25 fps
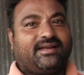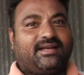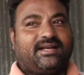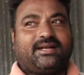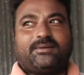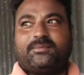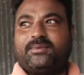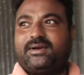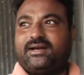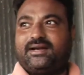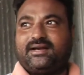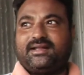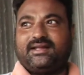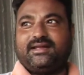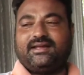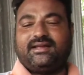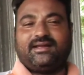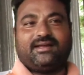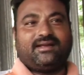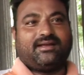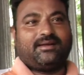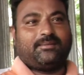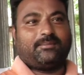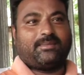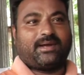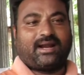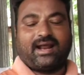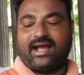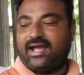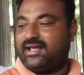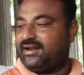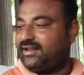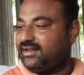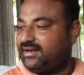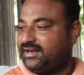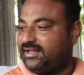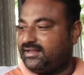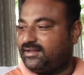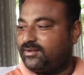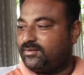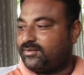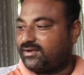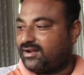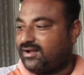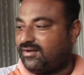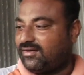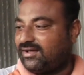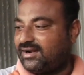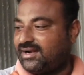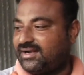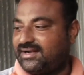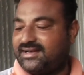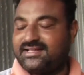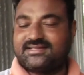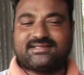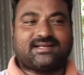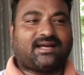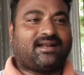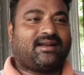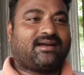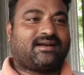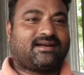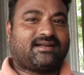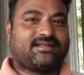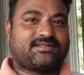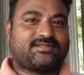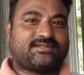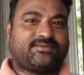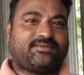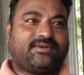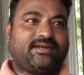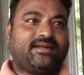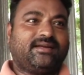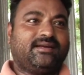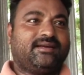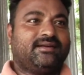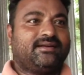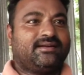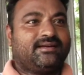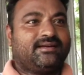ఇటు బట్టి మరి ఆయన నెగ్గుకు రావాలంటే చాలా కష్టమే